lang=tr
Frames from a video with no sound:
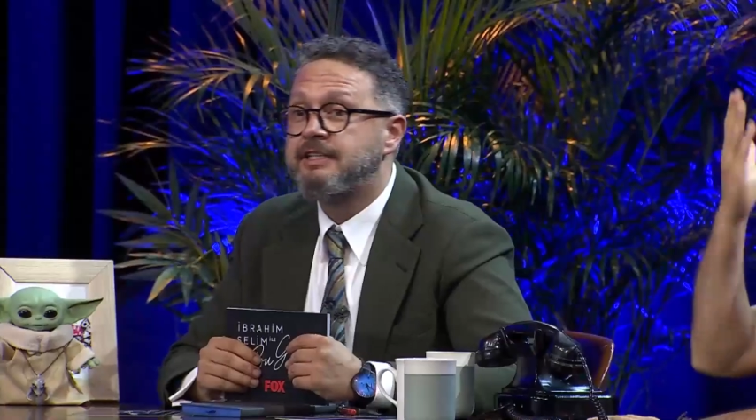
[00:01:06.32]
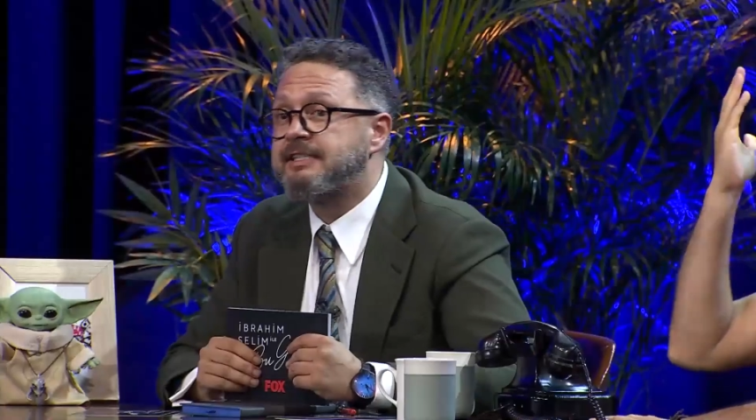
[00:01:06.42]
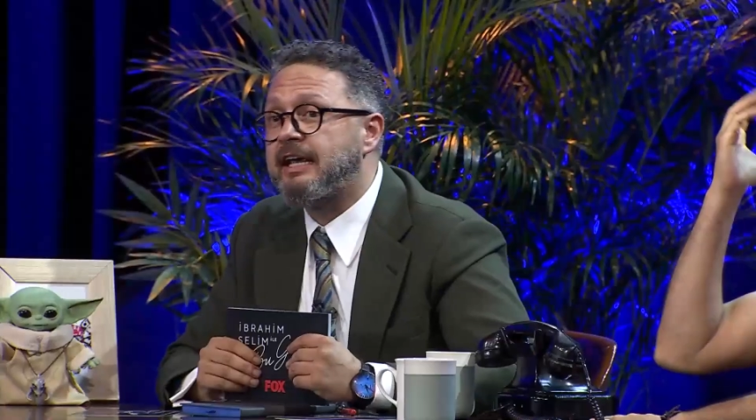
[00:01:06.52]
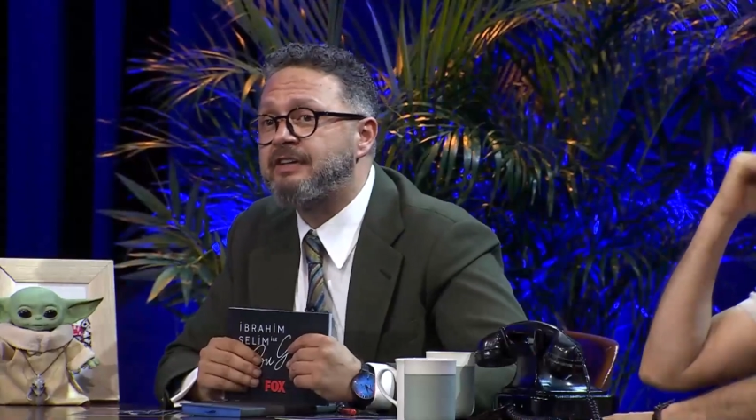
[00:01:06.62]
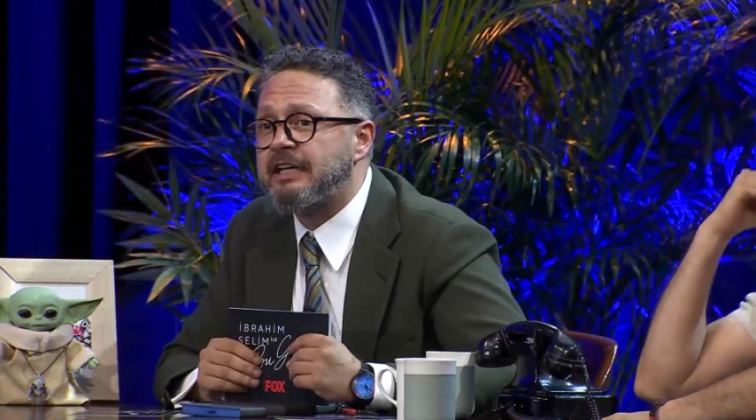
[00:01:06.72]

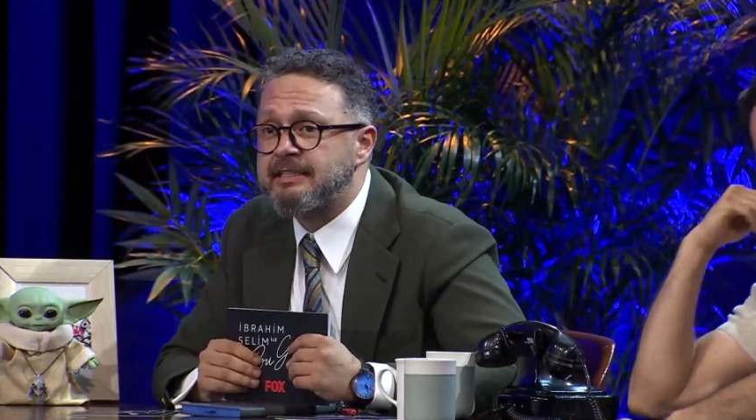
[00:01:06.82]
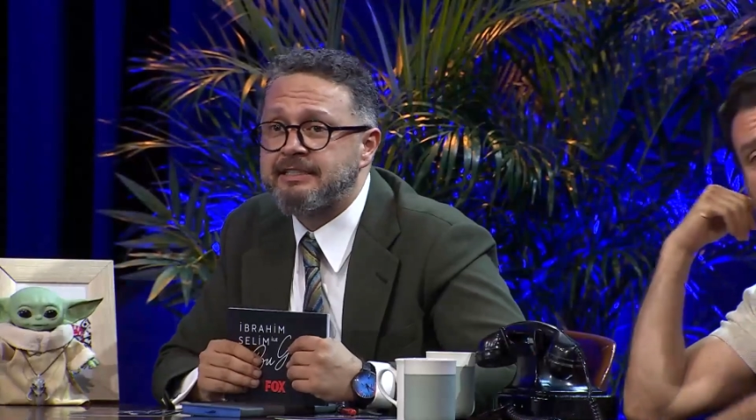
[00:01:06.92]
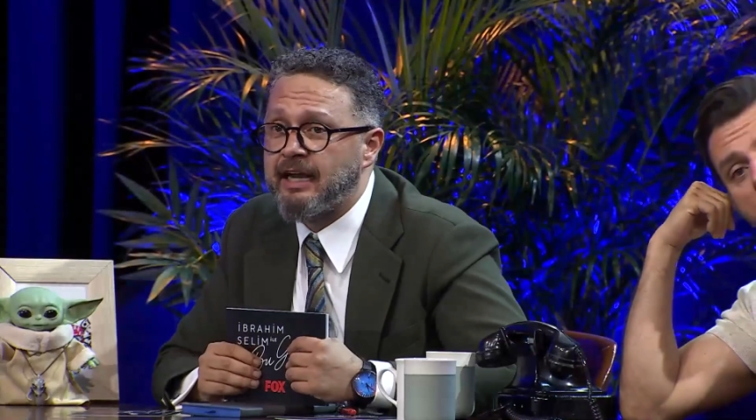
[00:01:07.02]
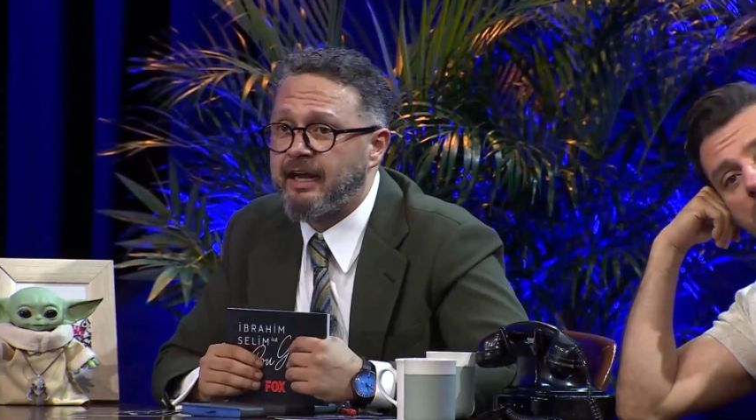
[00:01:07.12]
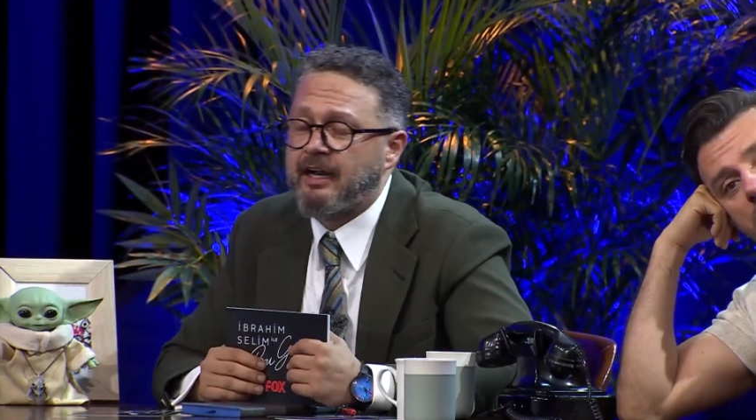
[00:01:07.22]
Sevgili
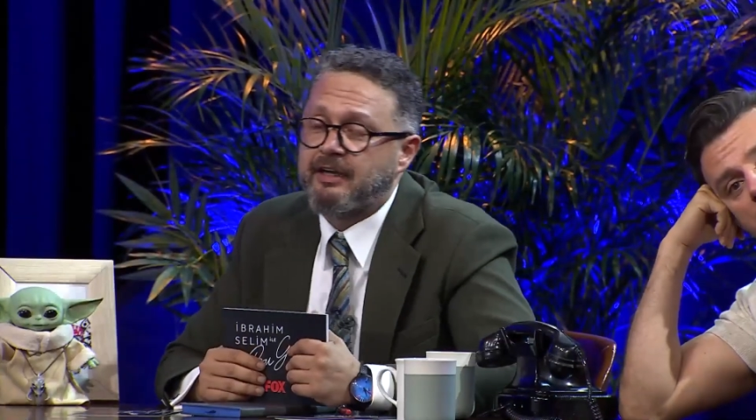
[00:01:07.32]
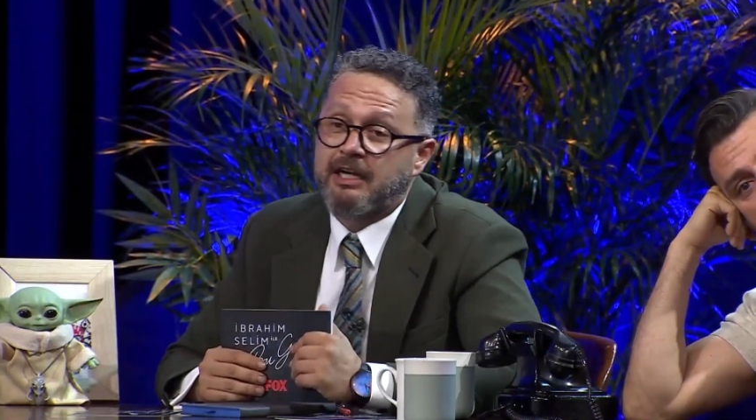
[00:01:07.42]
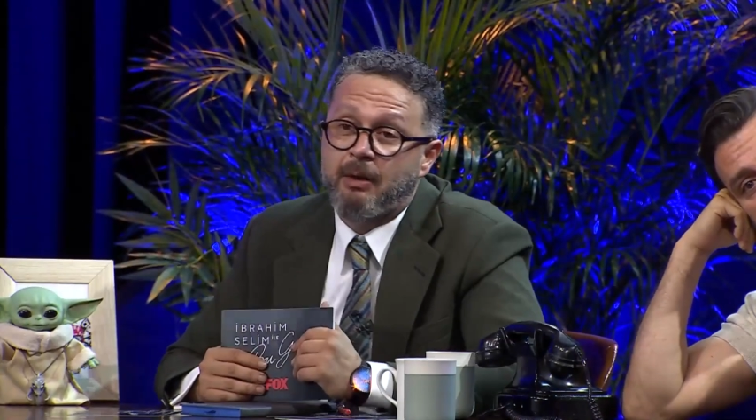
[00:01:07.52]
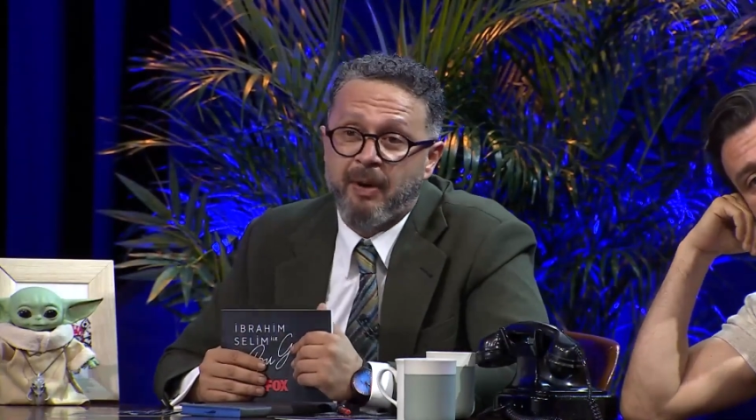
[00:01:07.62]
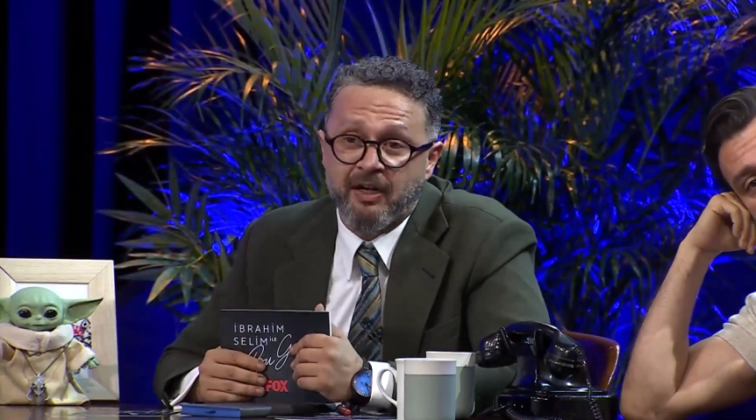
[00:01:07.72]
izleyenler
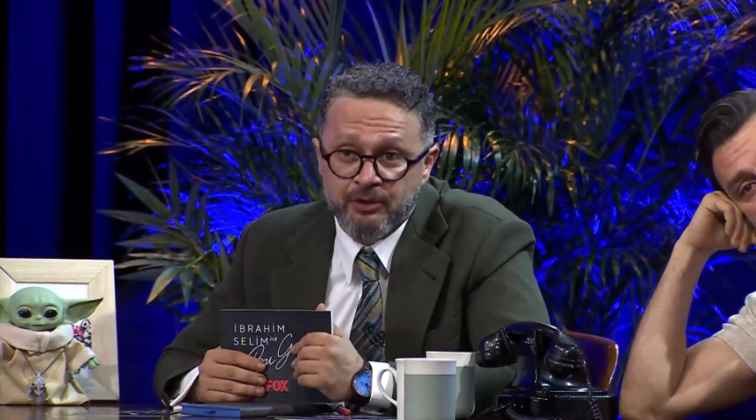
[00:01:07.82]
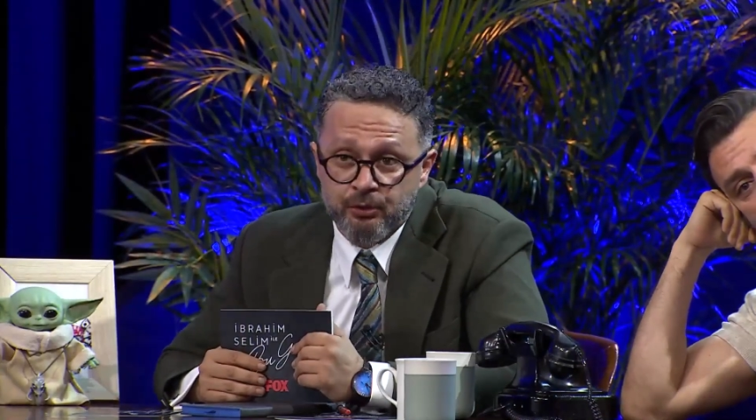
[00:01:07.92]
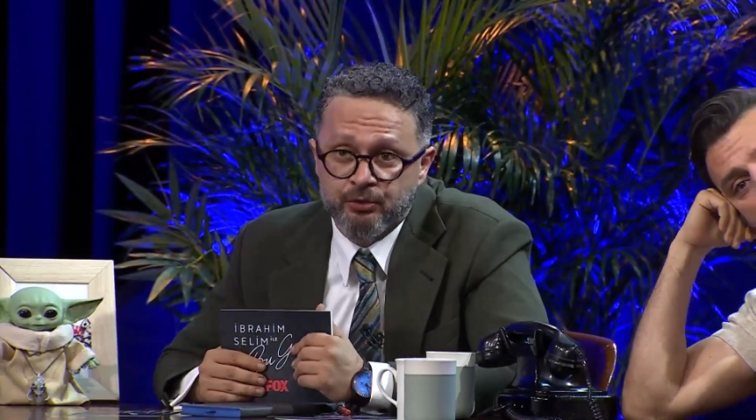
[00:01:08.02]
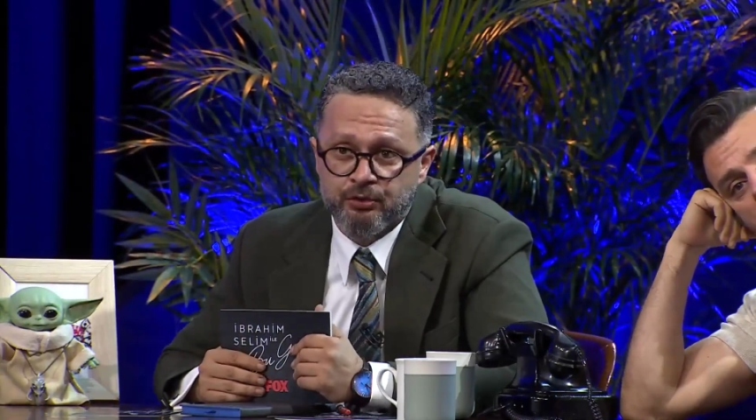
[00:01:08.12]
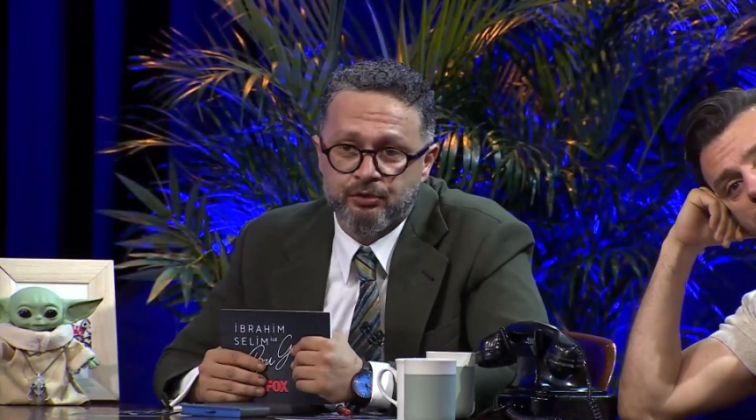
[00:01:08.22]
kapak
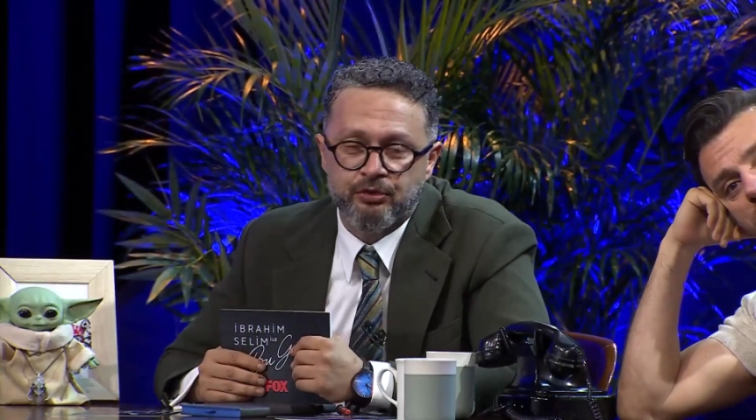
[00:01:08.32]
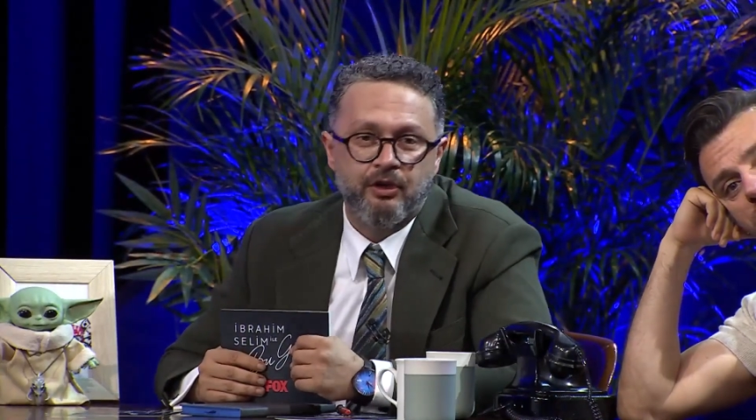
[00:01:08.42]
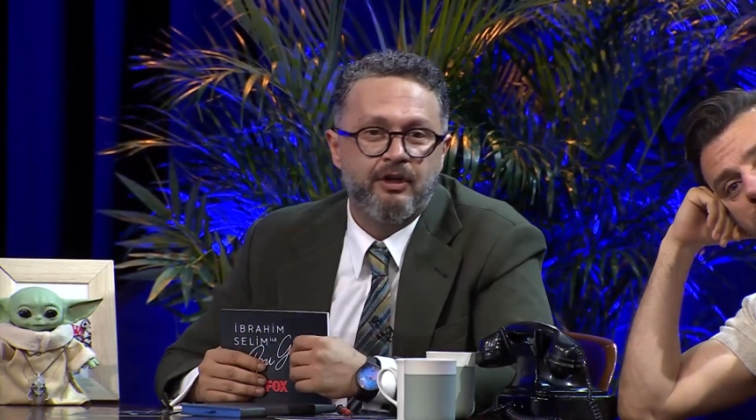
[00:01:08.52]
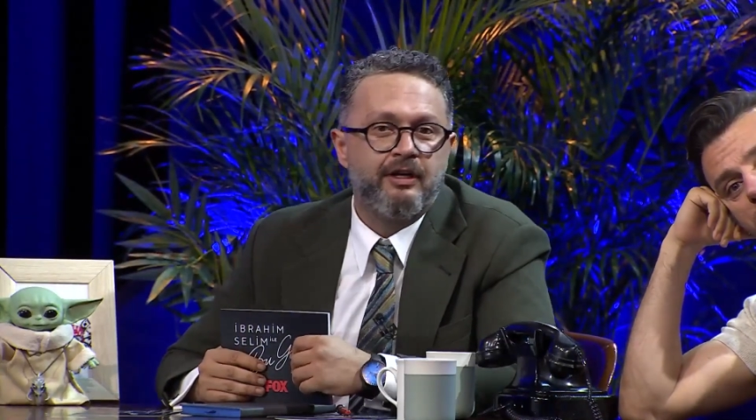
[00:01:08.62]
kötüdür.